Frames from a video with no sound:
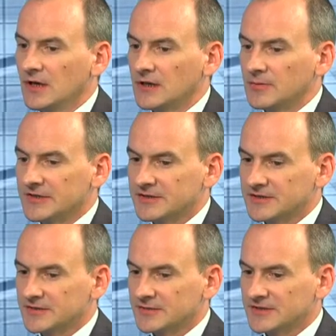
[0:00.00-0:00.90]

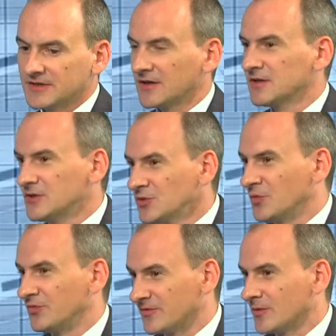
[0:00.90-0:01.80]
непосредственно старых
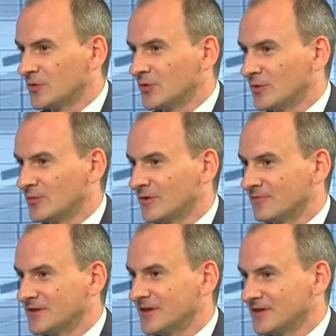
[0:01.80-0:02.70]
труб? Ведь во многом
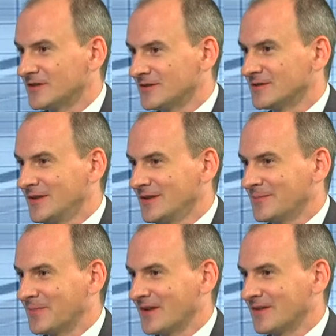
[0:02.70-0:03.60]
вода-то
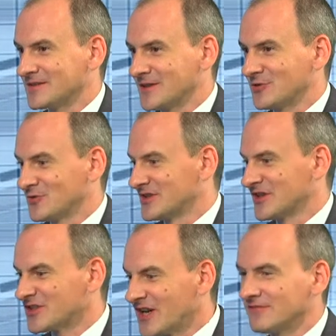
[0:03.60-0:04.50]
становится
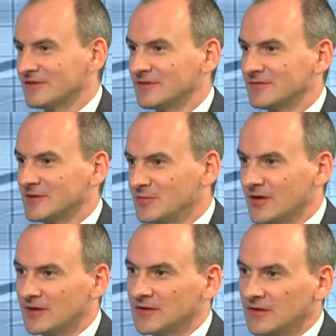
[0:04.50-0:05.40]
ржавой,
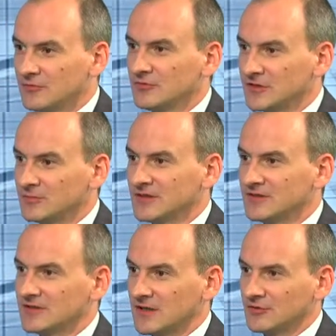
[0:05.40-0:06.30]
неприятной на вкус именно
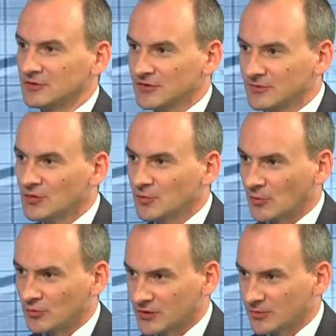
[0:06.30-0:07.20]
из-за того, что этим
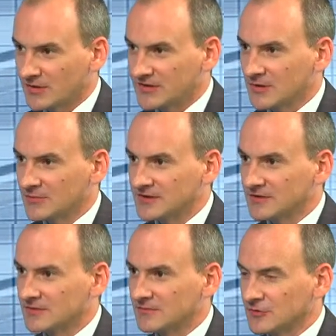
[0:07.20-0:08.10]
трубам уже по
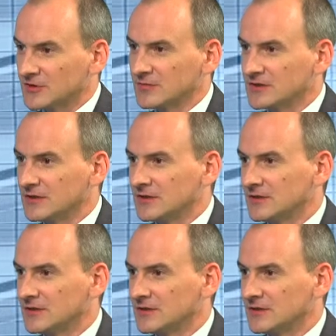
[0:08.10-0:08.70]
70-80 э, лет.